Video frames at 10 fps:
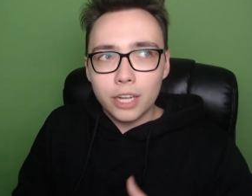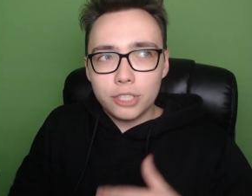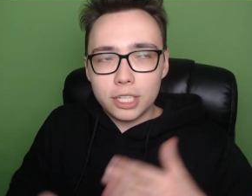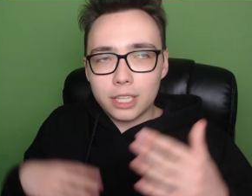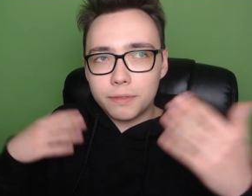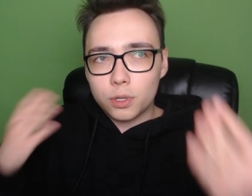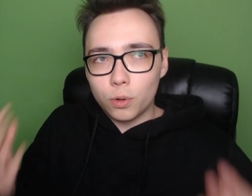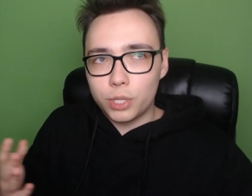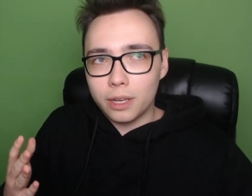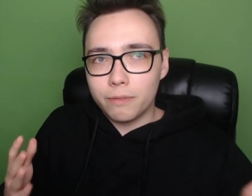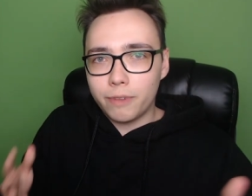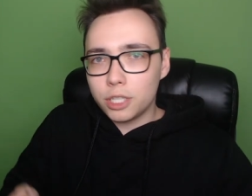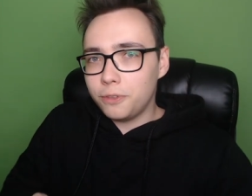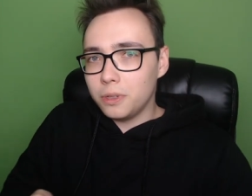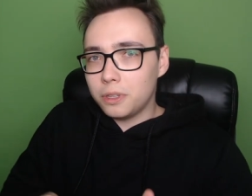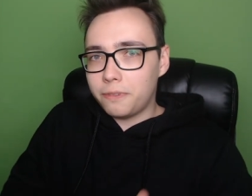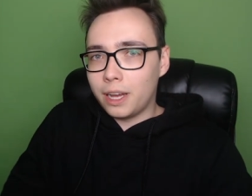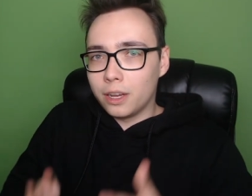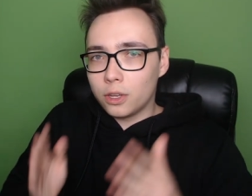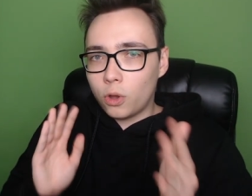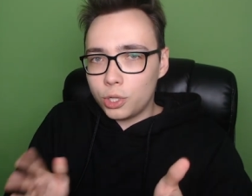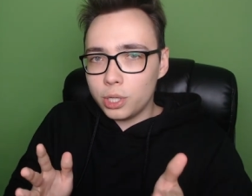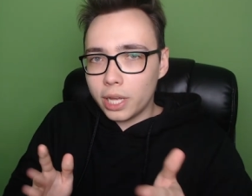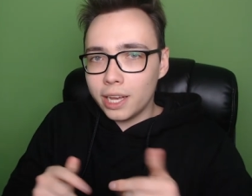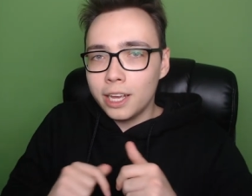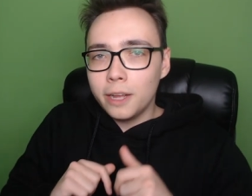Czyli tak w skrócie, wasz film trwa godzinę,